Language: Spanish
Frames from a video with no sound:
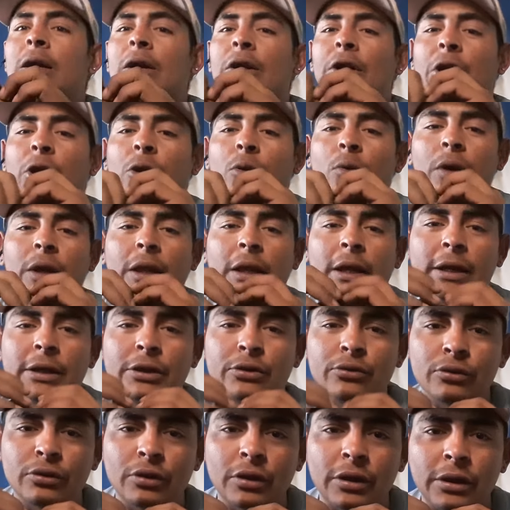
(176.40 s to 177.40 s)
Recuerde que
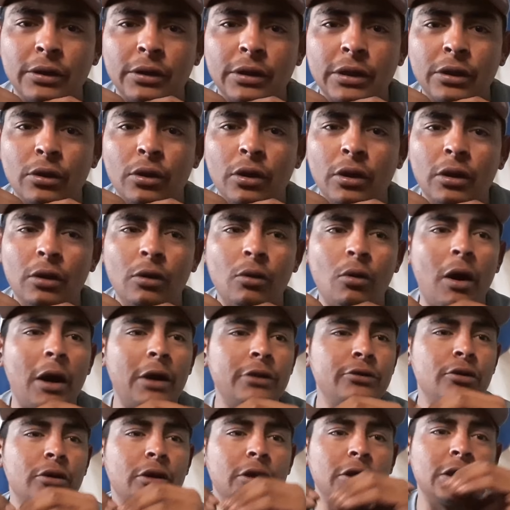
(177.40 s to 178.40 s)
yo, eh, de los
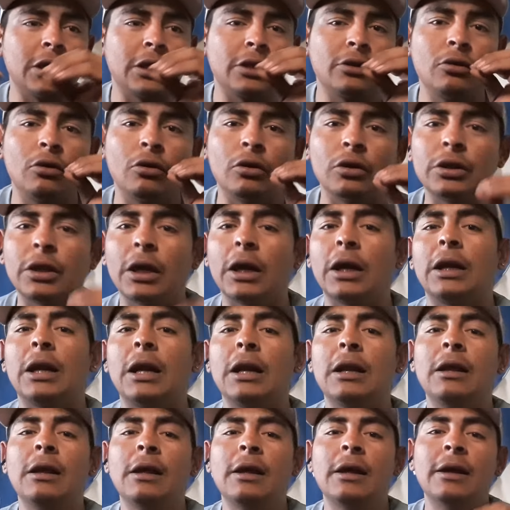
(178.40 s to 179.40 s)
años que ya tengo con este
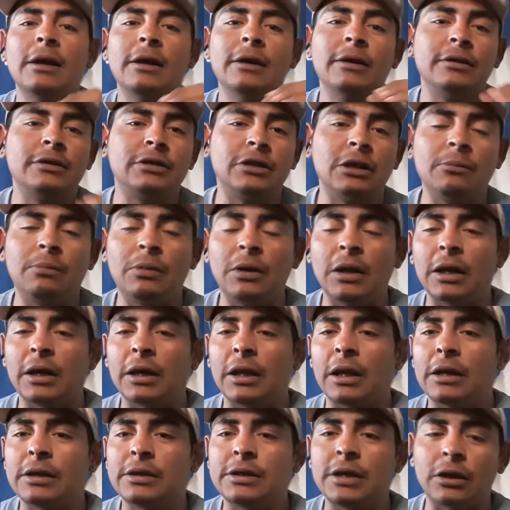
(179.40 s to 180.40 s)
canal, siempre le
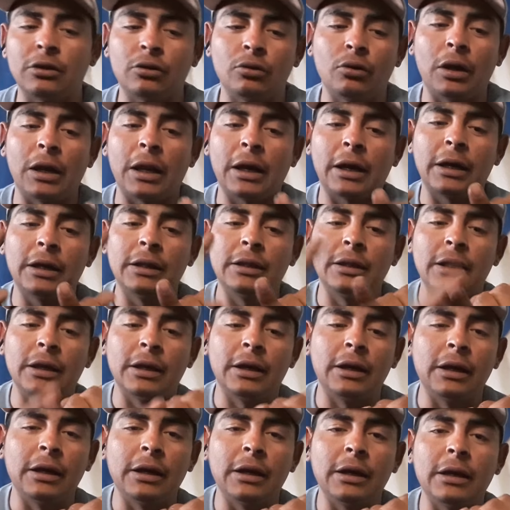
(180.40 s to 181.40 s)
agradecí a toda la
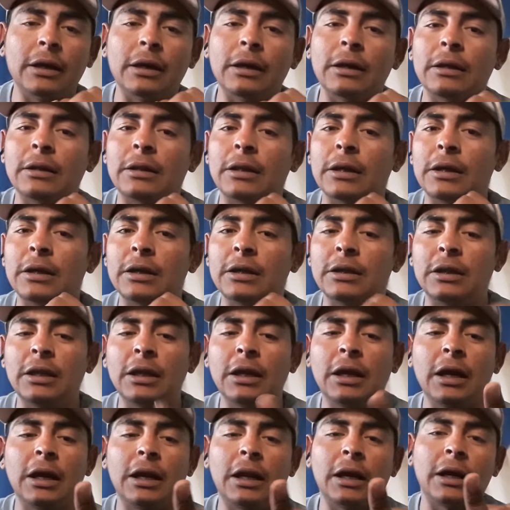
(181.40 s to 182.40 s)
gente que te
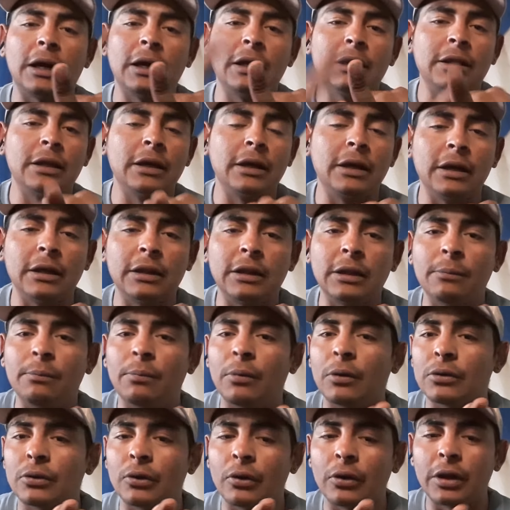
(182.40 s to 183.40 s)
critica, a la gente que te
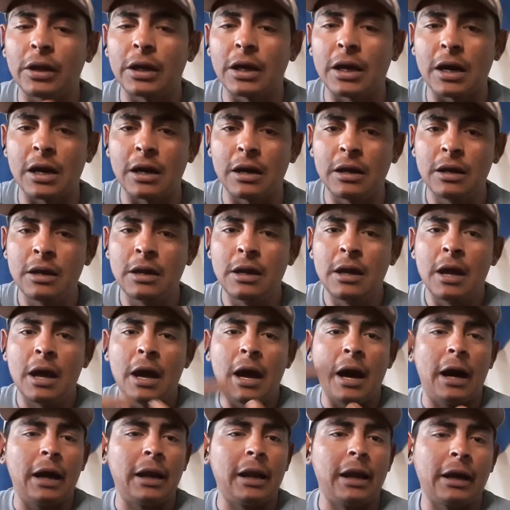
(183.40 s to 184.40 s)
pondría,
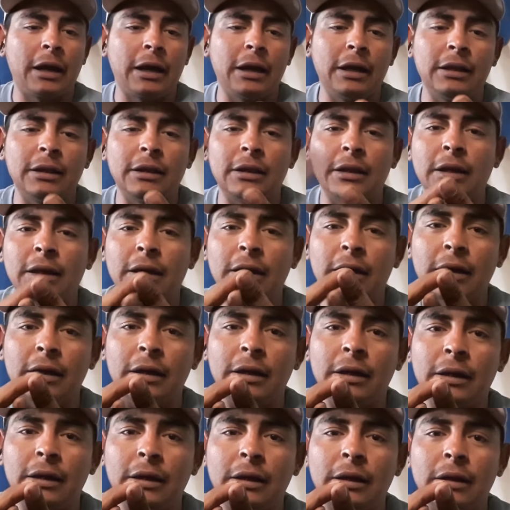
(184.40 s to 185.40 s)
a la
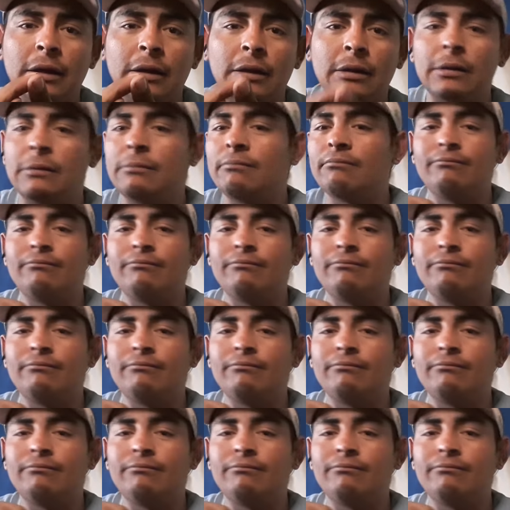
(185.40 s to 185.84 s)
gente,